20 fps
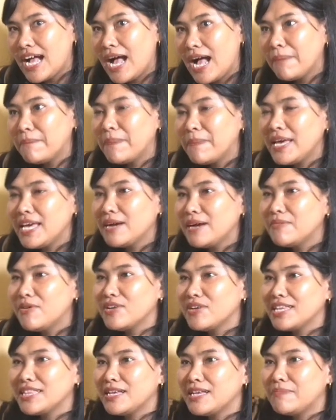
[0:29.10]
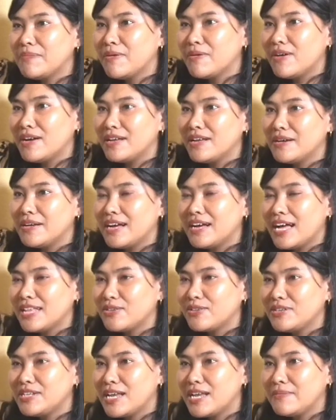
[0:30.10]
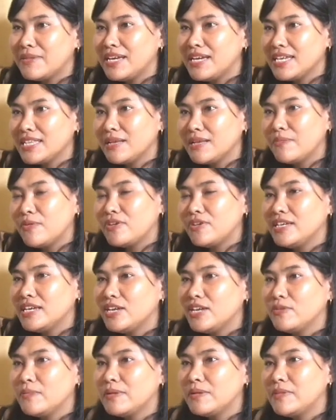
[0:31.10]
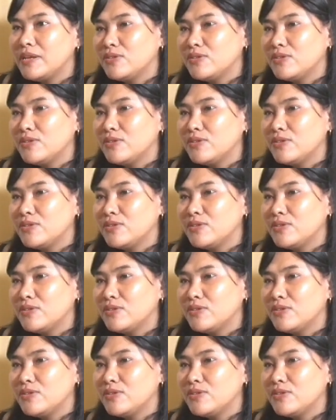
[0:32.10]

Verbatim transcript: apa yang mau kita bawa atau dharma yang kita bawa di kehidupan